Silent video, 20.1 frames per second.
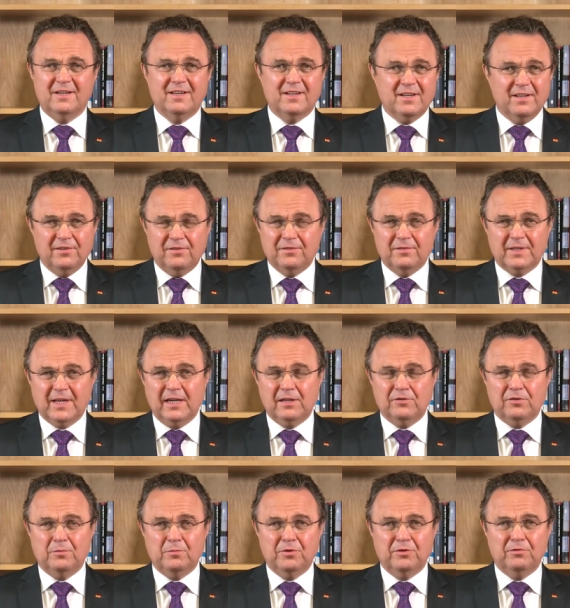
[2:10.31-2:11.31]
riesen
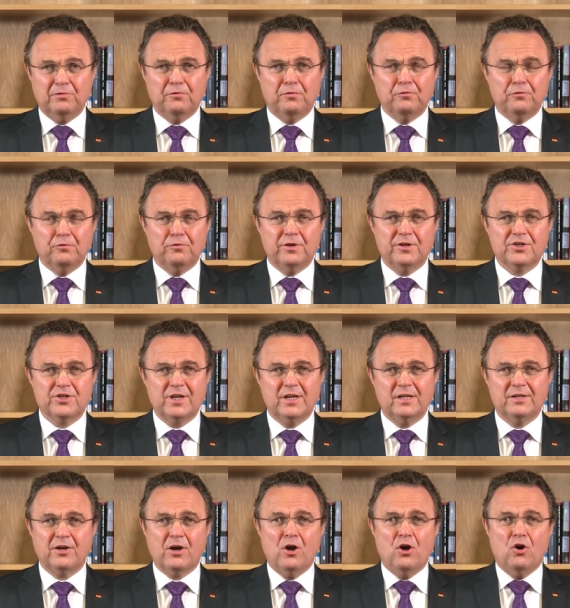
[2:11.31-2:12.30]
Geldsummen zur Verfügung
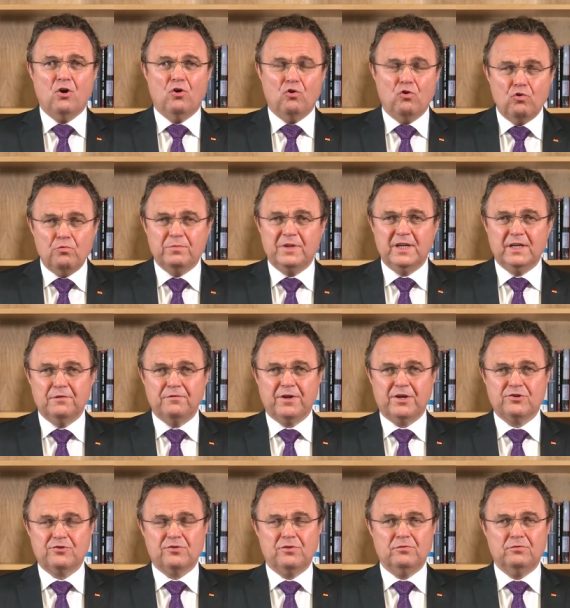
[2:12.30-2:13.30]
gestellt, um die
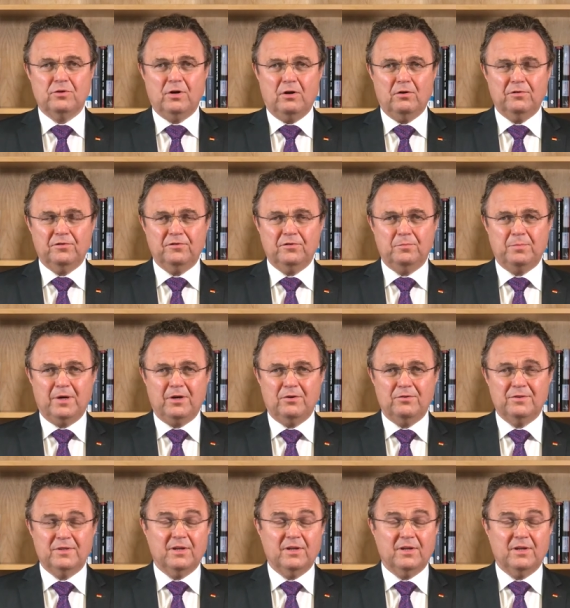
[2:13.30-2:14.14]
Infrastruktur auszubauen.